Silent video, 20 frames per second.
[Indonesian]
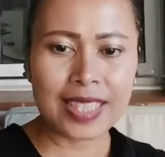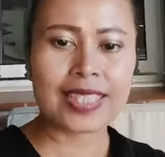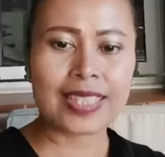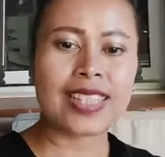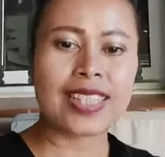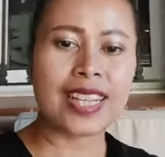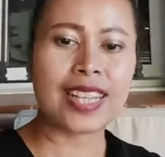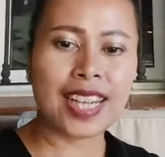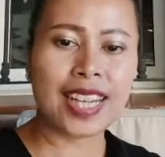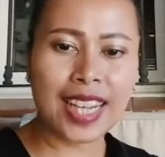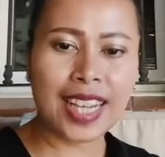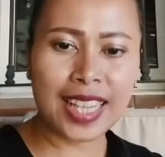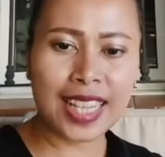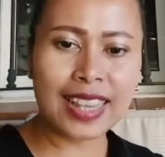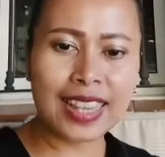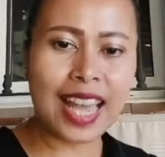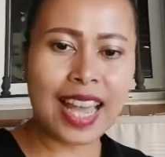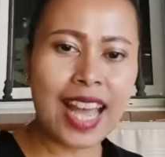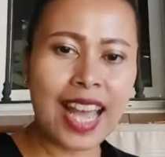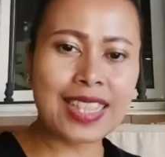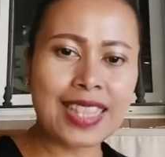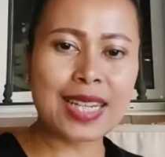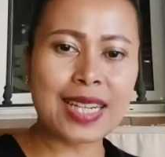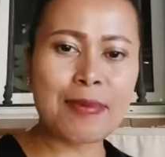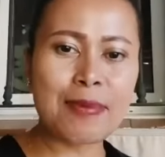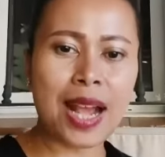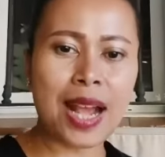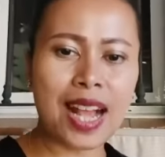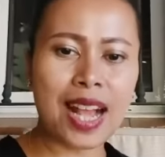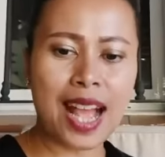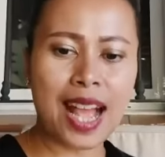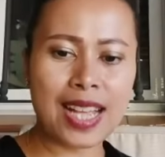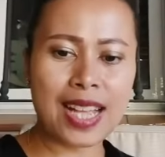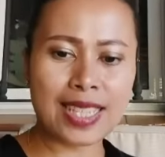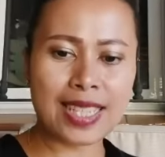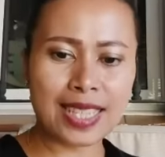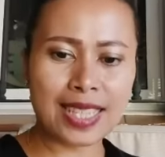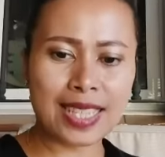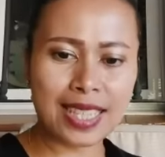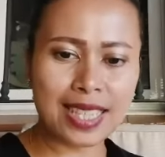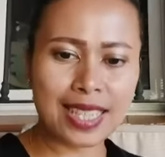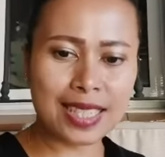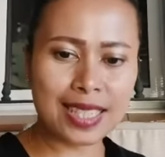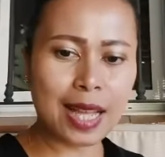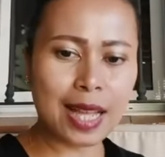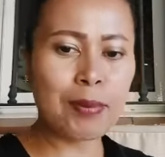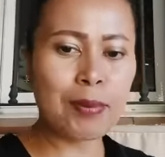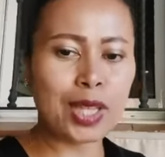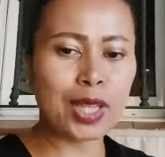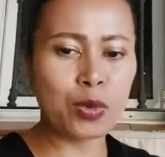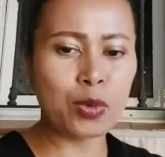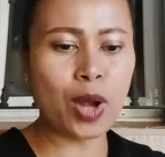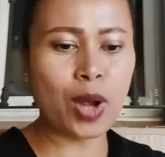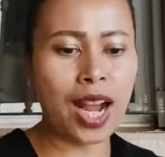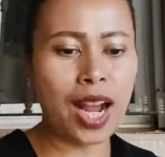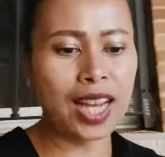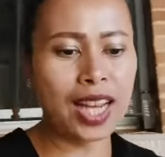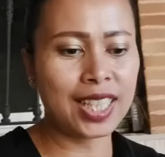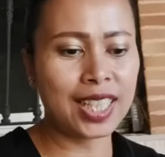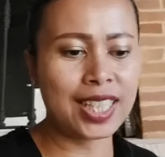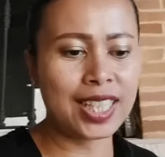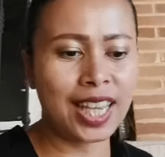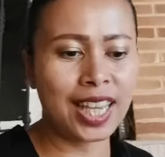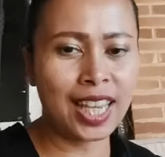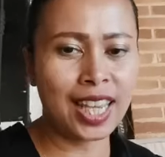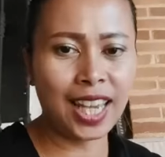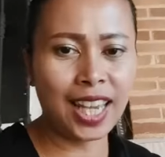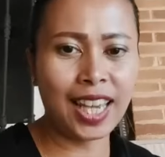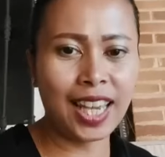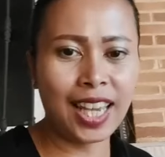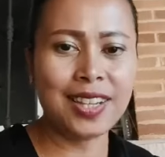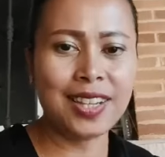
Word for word: Terenita, terima kasih. Tambah tua kali teh.